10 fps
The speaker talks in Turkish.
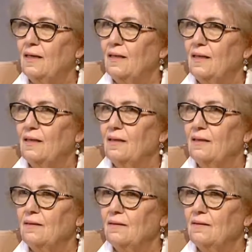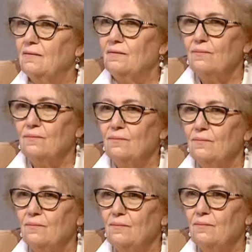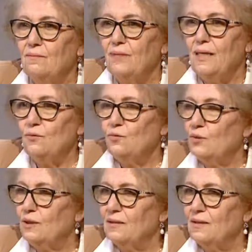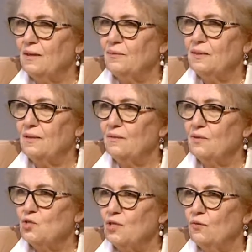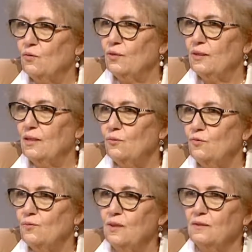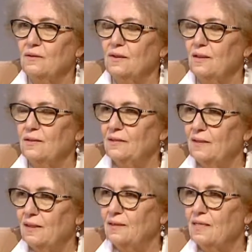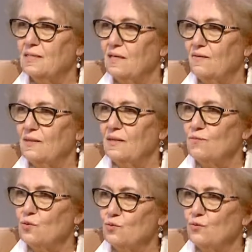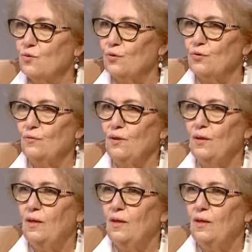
Ee, ben Türk Kadınlar Birliği Başkanı olarak tüm kadınların tekrar sevgilerimi sunuyorum.